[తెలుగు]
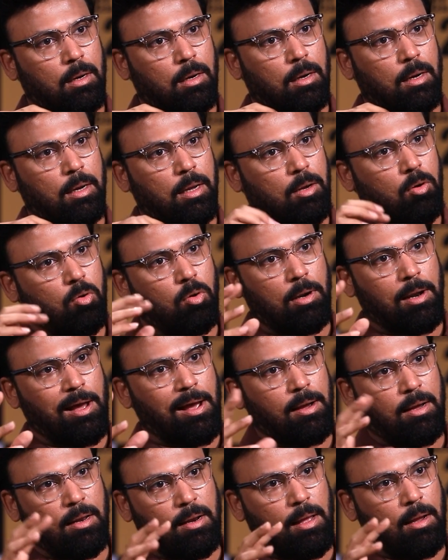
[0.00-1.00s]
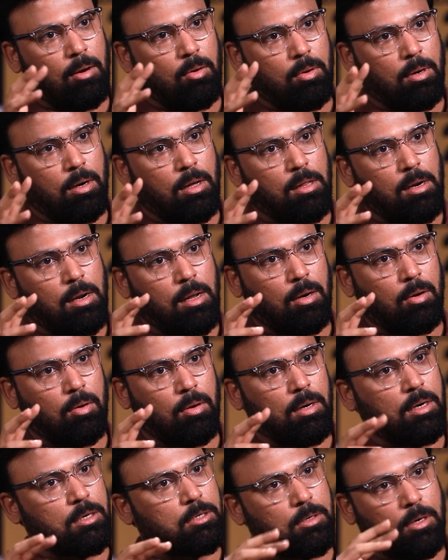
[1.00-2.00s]
ఎక్కువ లాగల్ లేకుండా అది
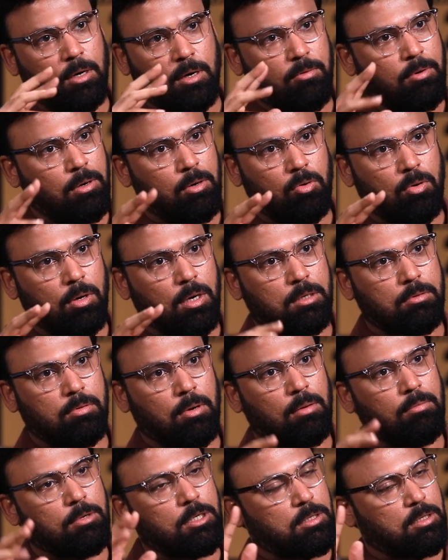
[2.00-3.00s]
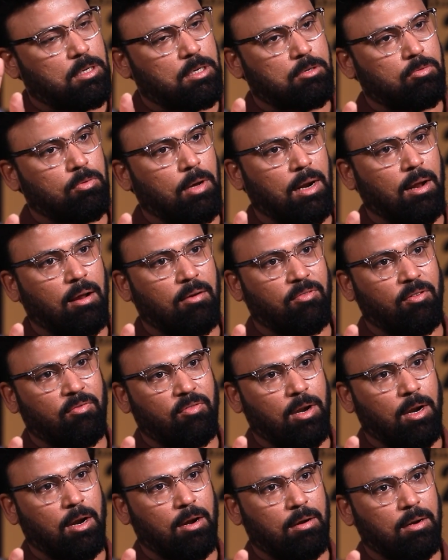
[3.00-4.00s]
లేకుండా ఇట్స్ నాట్ ఈవెన్ టూ అవర్స్ ఫిల్మ్ ఇట్స్ జస్ట్ వన్ అవర్
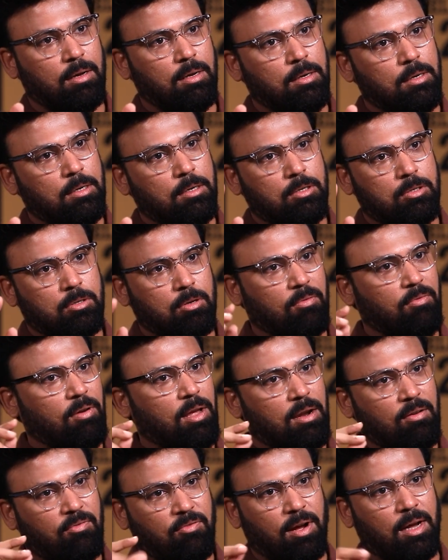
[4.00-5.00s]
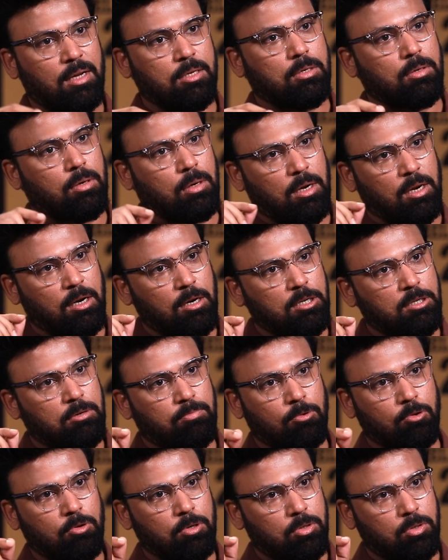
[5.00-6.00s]
ఫిఫ్టీ ఎయిట్ సో వెరీ ఫాస్ట్ ఒక ఇంగ్లీష్
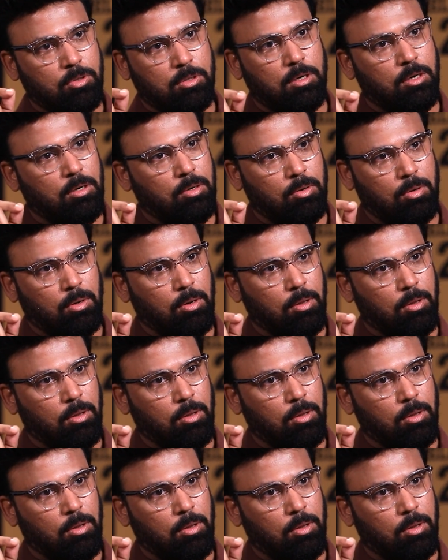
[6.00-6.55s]
మూవీ చూసినట్టు ఉంటుంది